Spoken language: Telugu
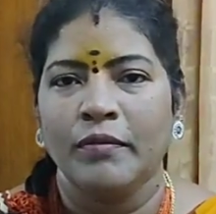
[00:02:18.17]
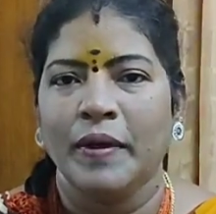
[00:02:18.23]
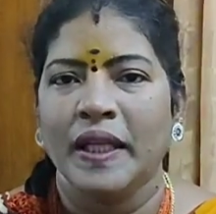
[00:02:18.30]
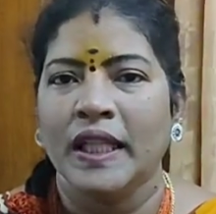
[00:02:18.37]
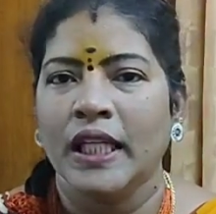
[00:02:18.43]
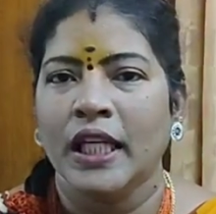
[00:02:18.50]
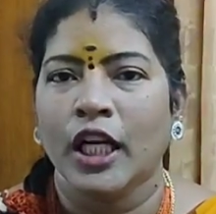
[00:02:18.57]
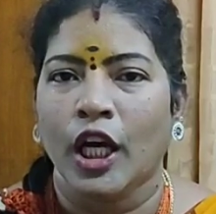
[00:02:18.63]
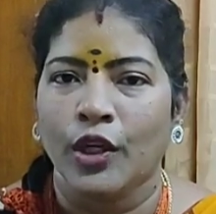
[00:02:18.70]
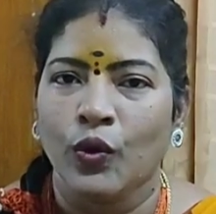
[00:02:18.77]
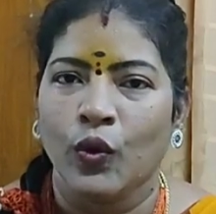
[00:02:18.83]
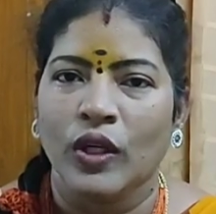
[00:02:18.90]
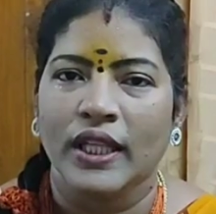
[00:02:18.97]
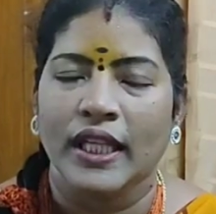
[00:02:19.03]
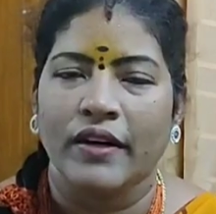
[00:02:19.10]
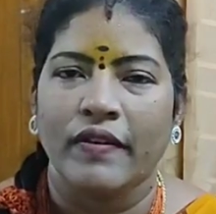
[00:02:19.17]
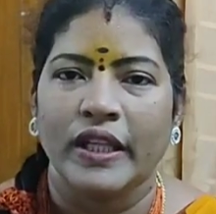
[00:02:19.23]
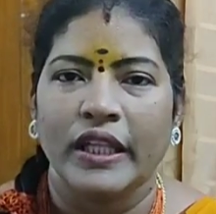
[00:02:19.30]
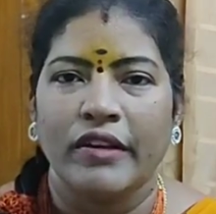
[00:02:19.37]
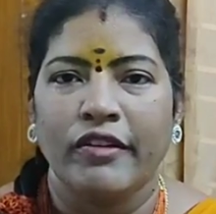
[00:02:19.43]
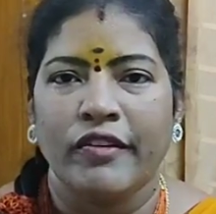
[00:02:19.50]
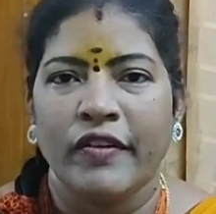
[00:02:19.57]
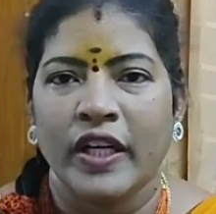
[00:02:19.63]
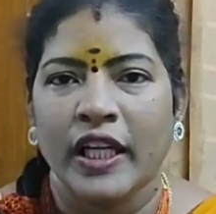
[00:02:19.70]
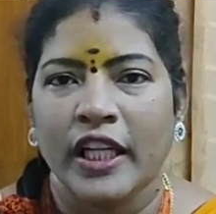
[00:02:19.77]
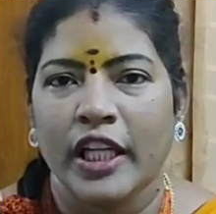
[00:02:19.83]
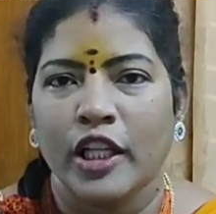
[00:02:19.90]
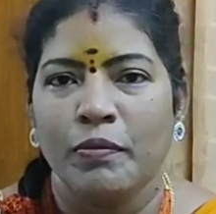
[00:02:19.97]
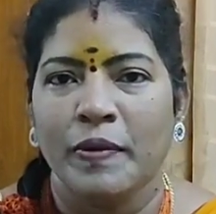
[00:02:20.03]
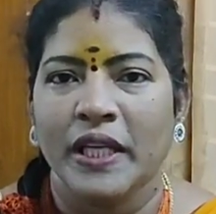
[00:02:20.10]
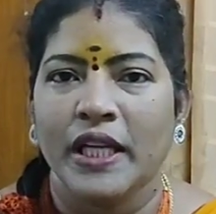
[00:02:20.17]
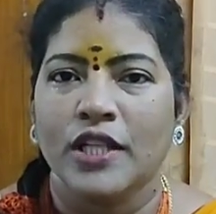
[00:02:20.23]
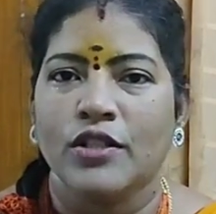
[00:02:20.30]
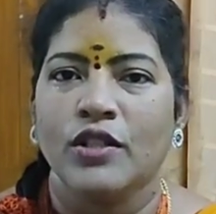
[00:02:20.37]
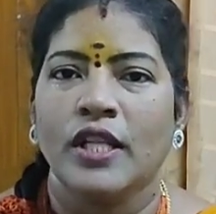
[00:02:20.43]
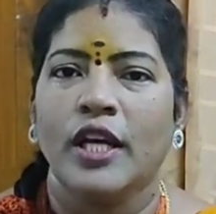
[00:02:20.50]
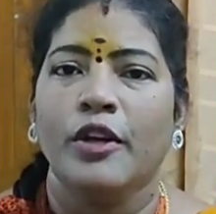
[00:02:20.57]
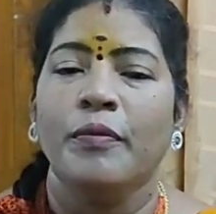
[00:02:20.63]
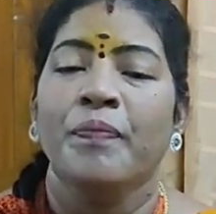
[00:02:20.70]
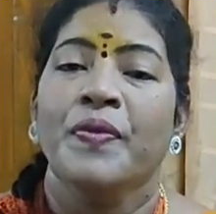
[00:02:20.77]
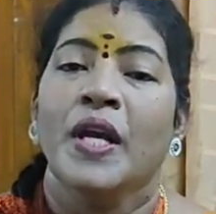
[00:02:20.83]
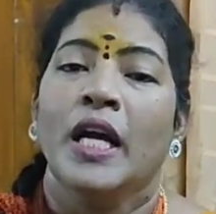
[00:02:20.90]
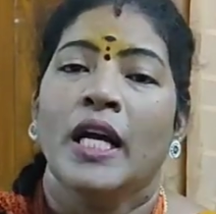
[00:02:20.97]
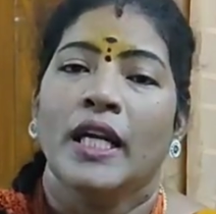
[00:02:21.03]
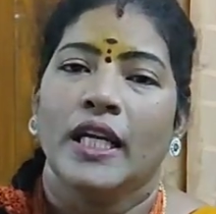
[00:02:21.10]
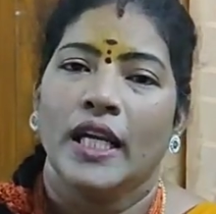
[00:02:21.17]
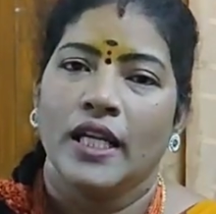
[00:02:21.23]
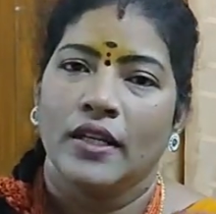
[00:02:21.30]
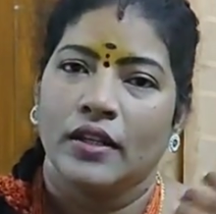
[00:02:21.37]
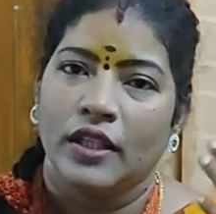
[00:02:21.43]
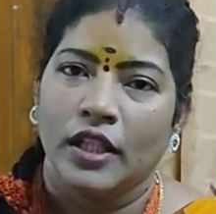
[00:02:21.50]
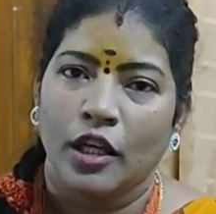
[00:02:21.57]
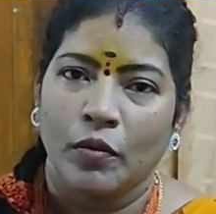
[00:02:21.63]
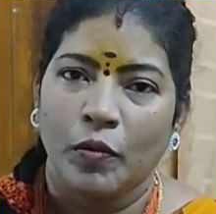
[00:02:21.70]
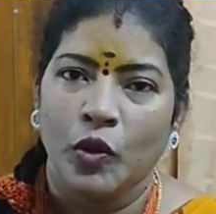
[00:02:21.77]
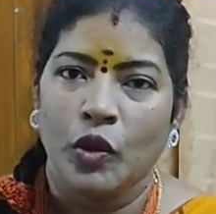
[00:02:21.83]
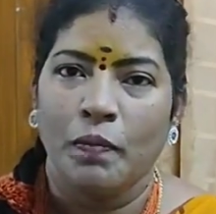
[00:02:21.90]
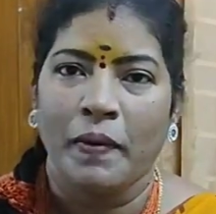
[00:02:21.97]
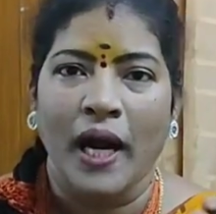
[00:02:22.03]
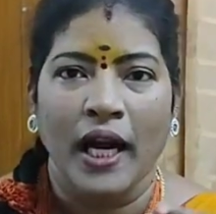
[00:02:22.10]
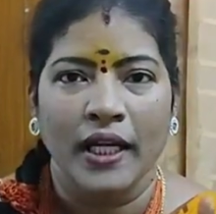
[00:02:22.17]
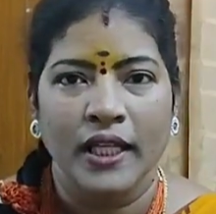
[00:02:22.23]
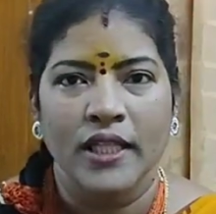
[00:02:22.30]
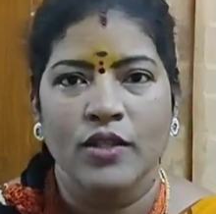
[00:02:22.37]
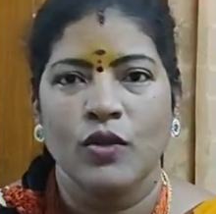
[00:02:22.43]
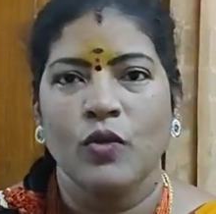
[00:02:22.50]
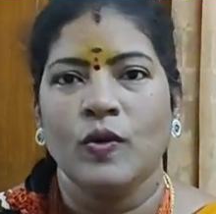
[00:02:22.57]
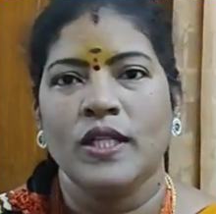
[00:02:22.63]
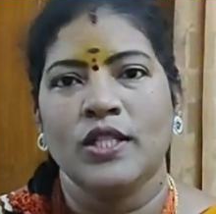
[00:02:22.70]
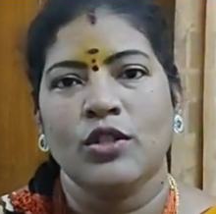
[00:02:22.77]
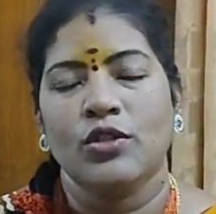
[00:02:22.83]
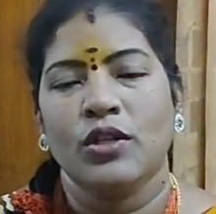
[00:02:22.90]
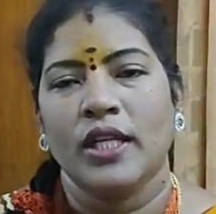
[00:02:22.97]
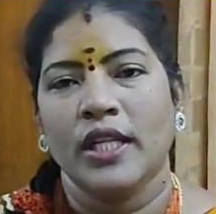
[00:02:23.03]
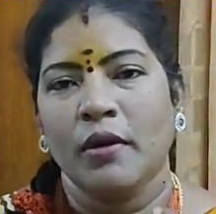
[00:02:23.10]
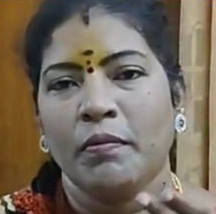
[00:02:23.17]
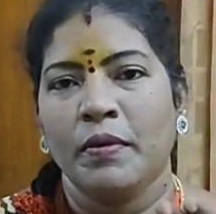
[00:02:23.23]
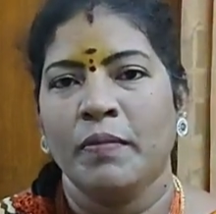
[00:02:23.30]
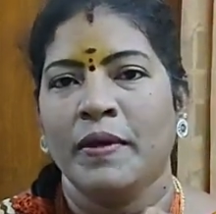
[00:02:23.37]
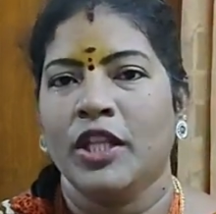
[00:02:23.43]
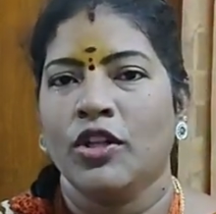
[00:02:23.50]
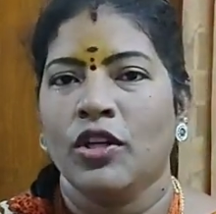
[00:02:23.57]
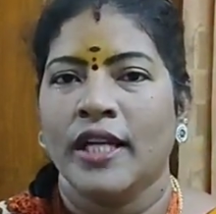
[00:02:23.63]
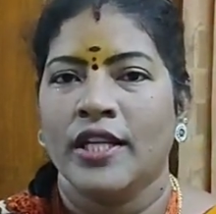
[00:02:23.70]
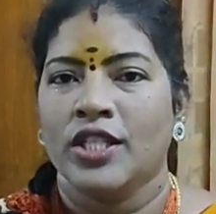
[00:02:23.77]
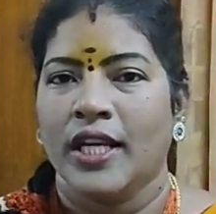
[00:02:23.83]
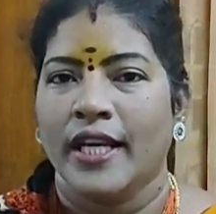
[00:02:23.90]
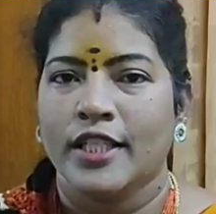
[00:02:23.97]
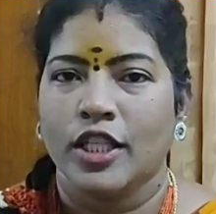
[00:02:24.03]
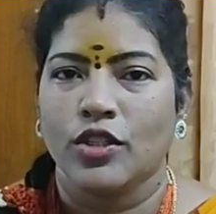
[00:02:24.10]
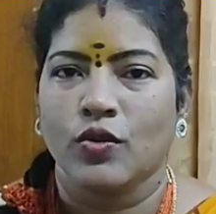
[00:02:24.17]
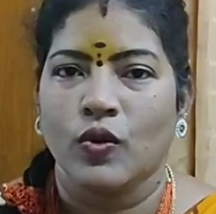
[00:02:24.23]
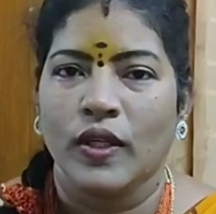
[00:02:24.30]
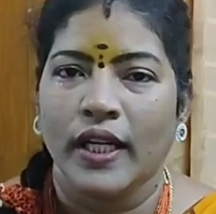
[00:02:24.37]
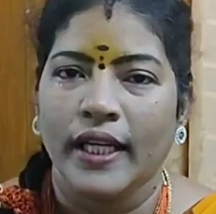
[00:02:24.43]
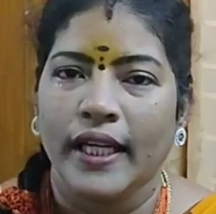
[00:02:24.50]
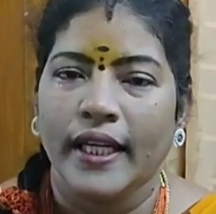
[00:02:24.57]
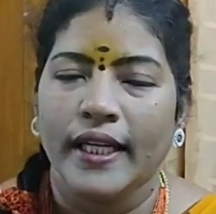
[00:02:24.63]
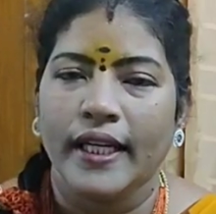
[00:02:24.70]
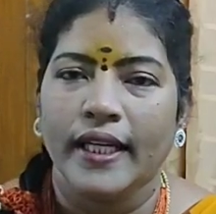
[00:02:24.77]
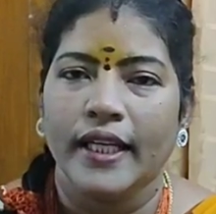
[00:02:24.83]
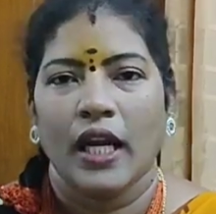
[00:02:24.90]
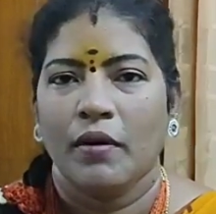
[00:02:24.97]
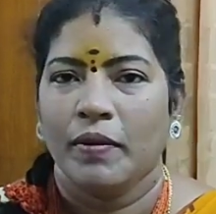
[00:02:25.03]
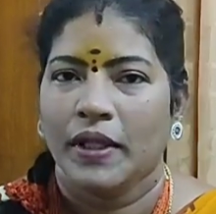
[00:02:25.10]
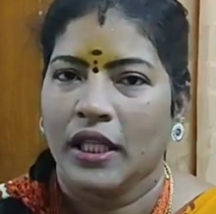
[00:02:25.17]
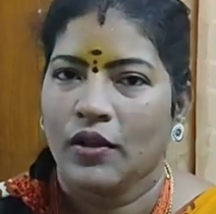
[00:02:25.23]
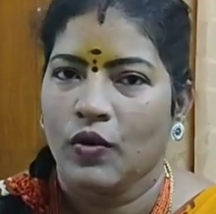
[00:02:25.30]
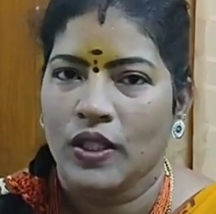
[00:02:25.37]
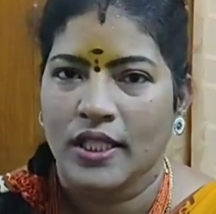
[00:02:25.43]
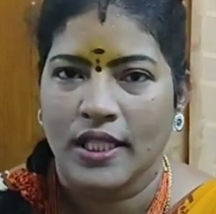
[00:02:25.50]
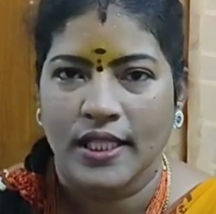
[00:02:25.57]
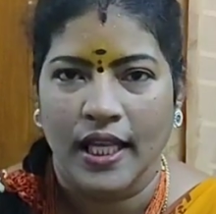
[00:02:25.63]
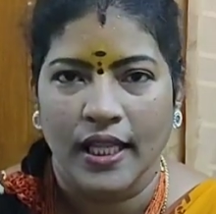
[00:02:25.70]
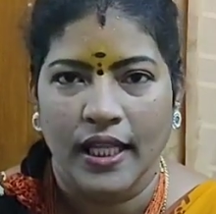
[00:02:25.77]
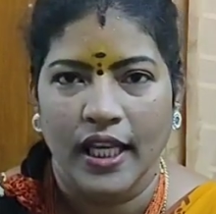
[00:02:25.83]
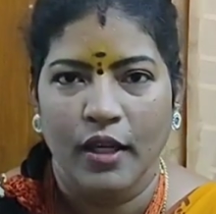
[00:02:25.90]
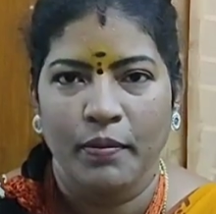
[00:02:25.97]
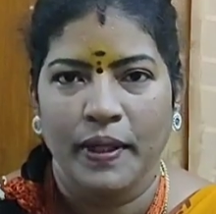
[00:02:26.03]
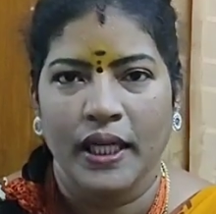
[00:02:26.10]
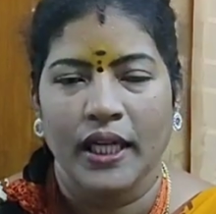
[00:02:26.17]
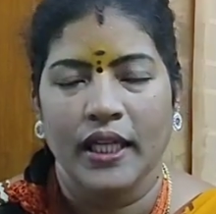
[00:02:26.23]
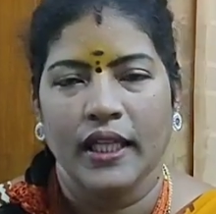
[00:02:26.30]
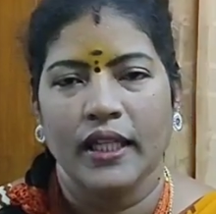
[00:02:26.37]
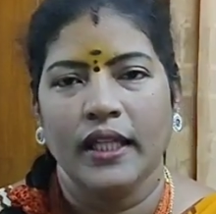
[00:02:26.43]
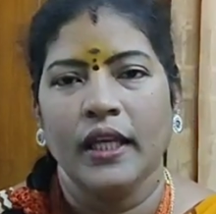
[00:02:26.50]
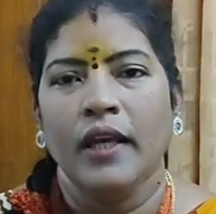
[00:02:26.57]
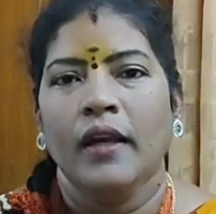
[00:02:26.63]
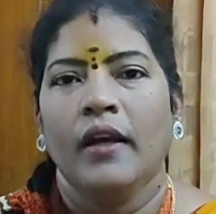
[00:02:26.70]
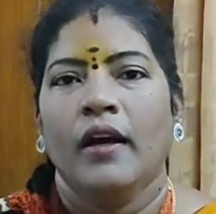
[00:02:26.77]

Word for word: మందిని కనుక్కున్న తర్వాత వివరణ అనేది మీకు ఇస్తున్నాను నేను అంతకుముందు పాటిస్తూ వస్తున్నది ఇప్పుడు మీతో నేను షేర్ చేసుకుంటాను ఏంటంటే మందికి వచ్చే సందేహమేనండి ఇది